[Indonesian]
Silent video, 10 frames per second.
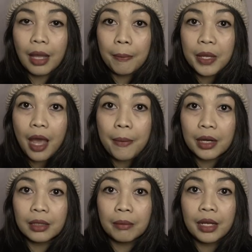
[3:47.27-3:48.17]
tapi
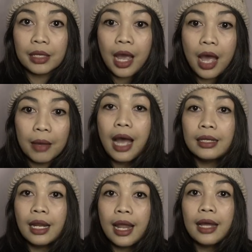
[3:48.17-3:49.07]
apartemennya
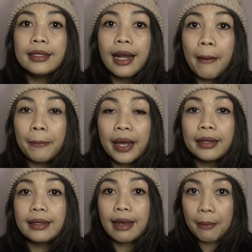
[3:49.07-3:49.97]
adalah
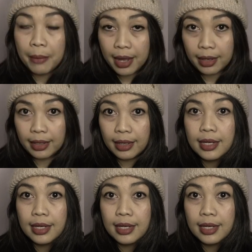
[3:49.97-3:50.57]
8 kamar.